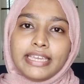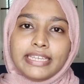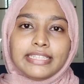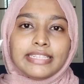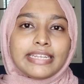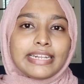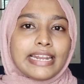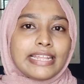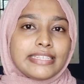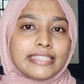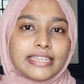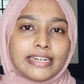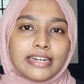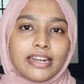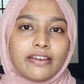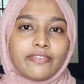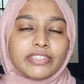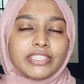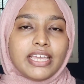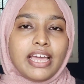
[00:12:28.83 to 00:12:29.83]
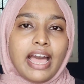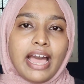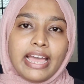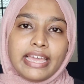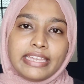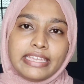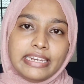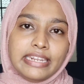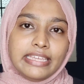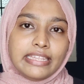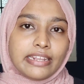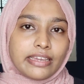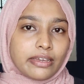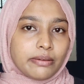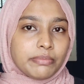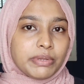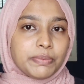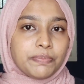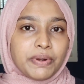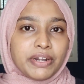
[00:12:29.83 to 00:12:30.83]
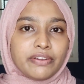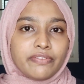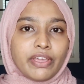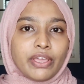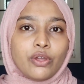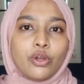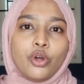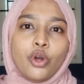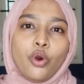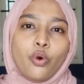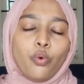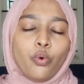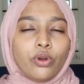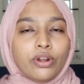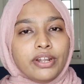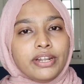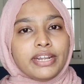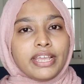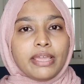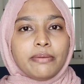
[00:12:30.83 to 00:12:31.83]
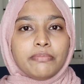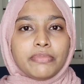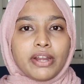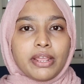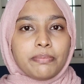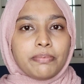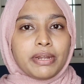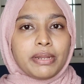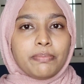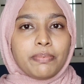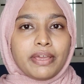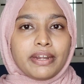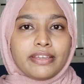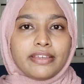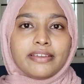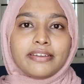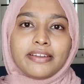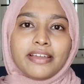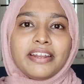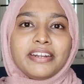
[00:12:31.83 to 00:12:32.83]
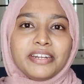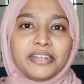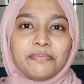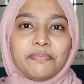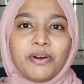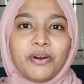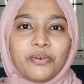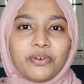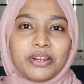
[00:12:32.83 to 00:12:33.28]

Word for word: இந்த கிளென்சர் நான் வந்து ஹைலி ரெக்கமெண்ட் பண்ணுவேன் ஒரு டைம் ட்ரை பண்ணி பாருங்கள் கண்டிப்பாக